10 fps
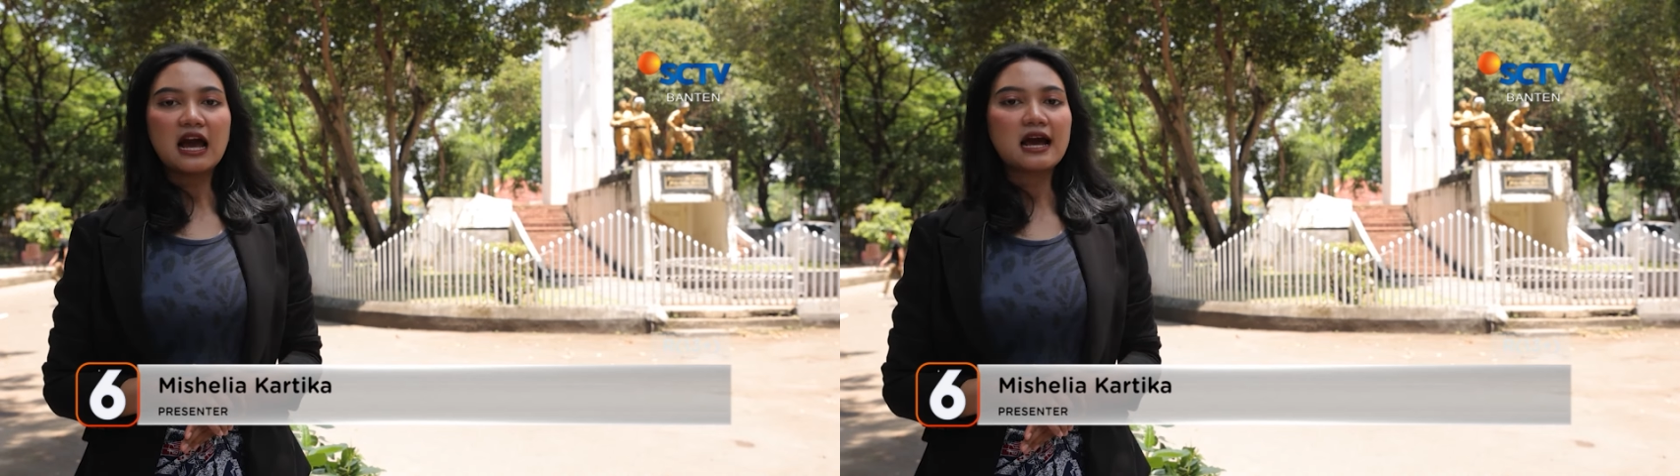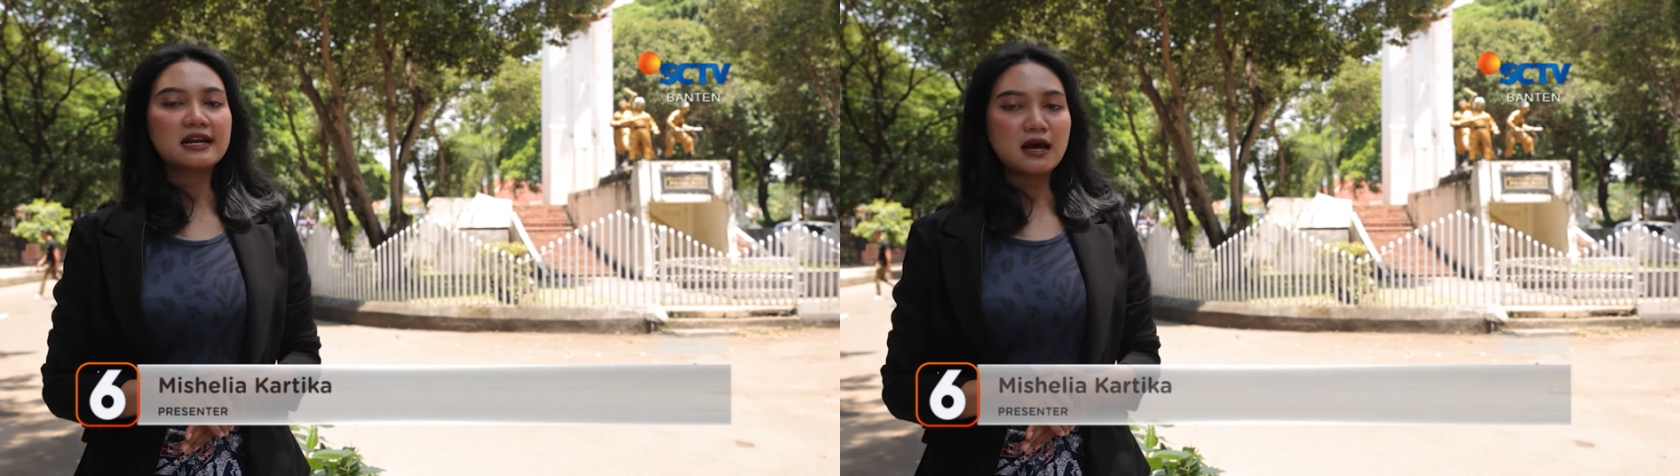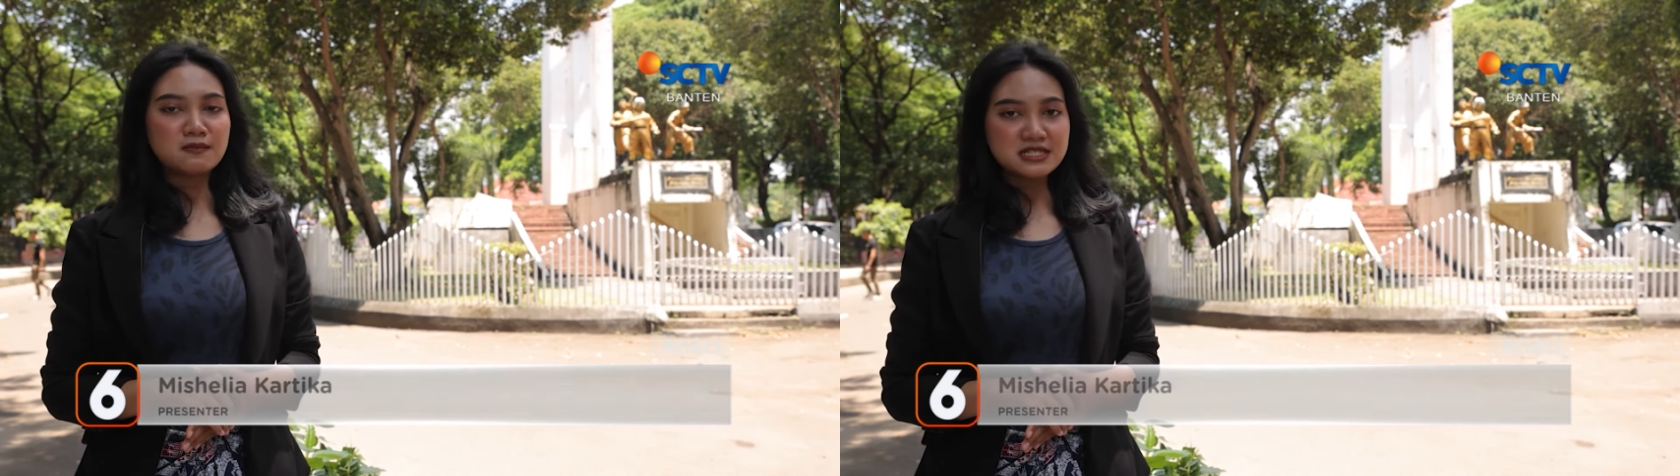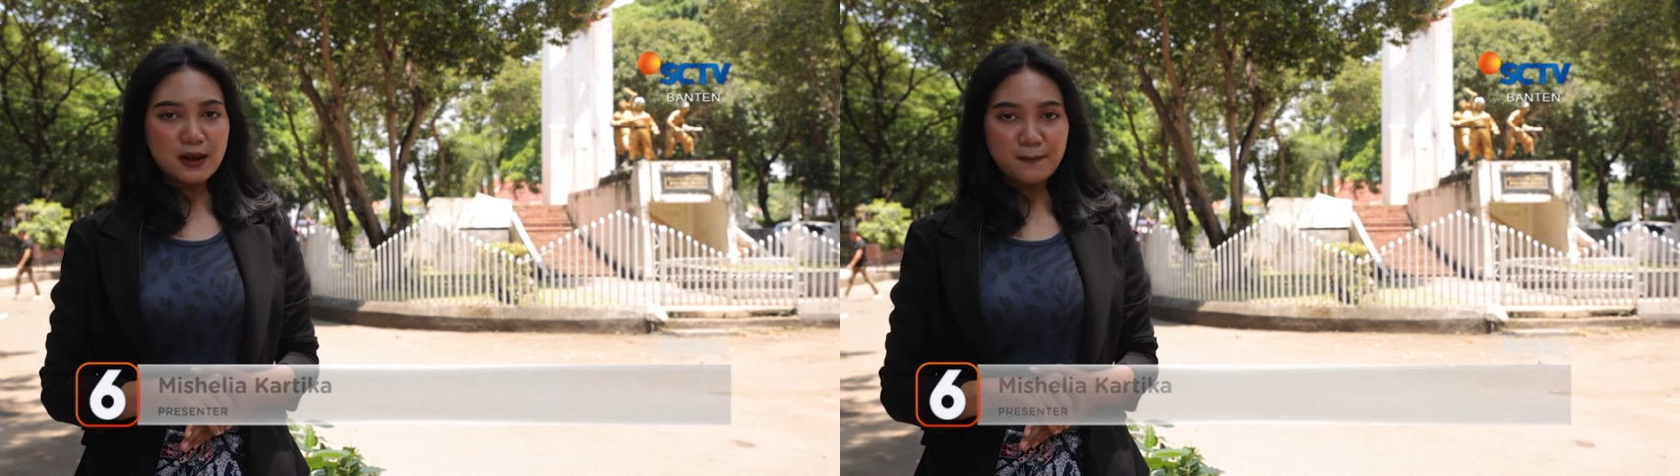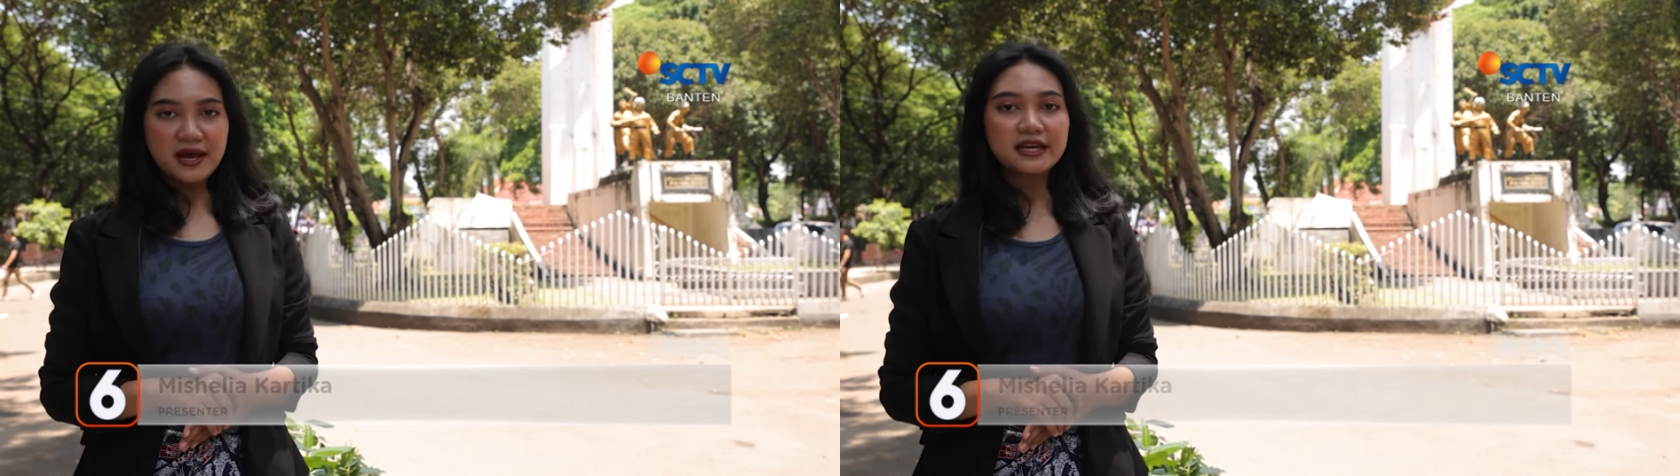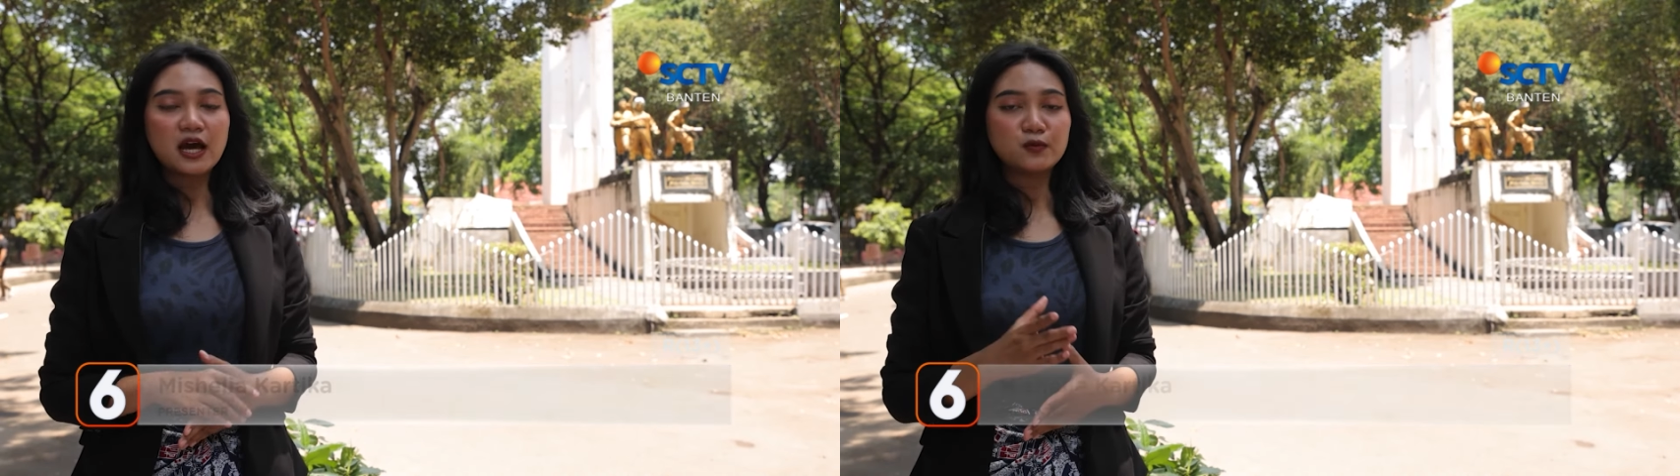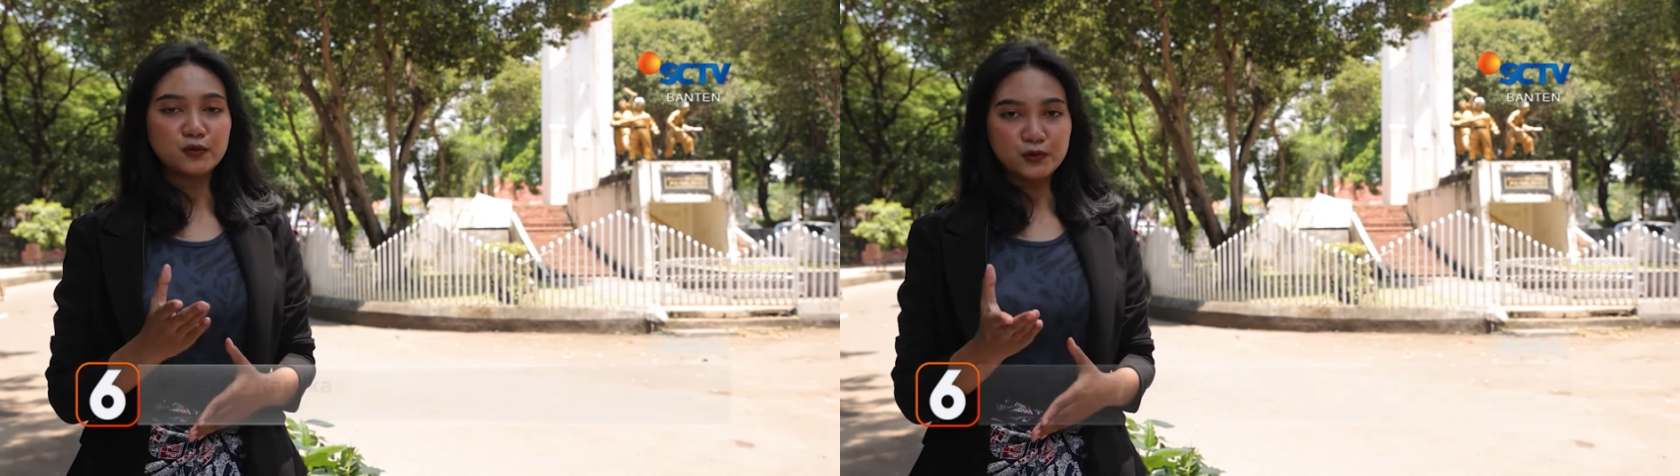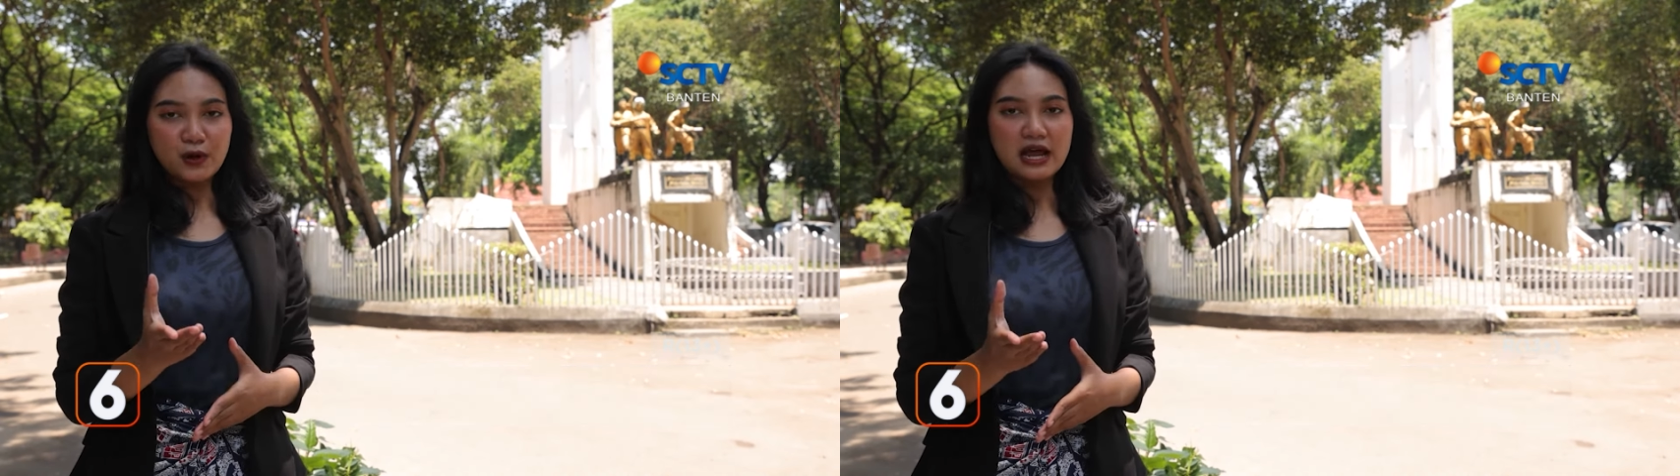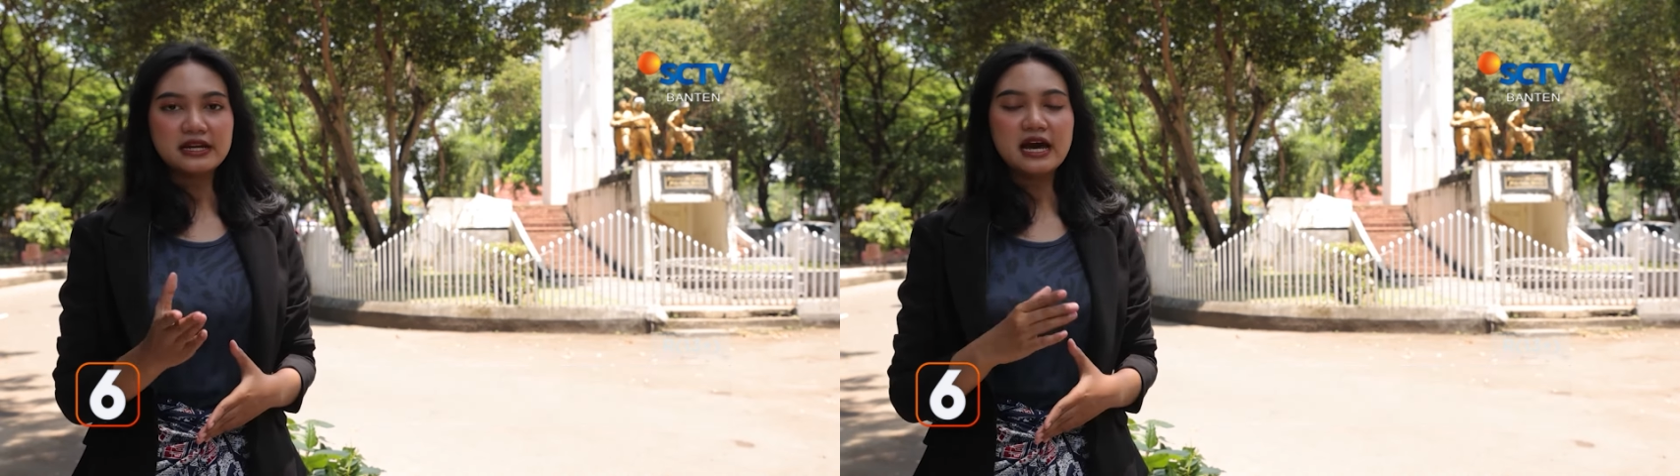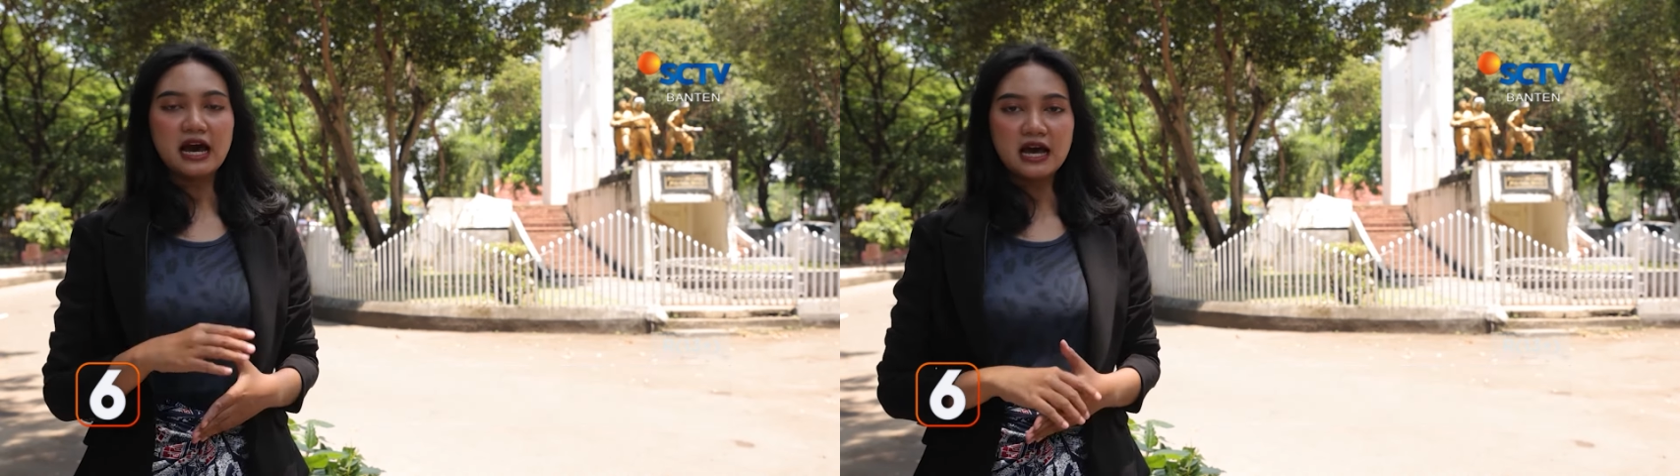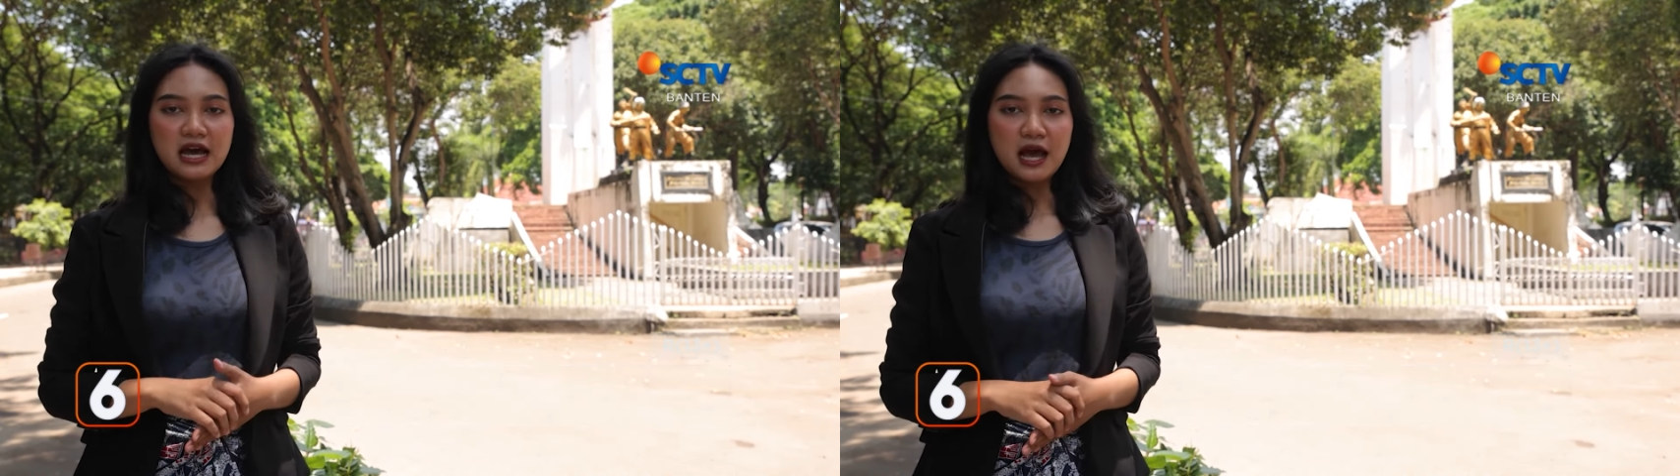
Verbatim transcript: akan kami sampaikan untuk Anda.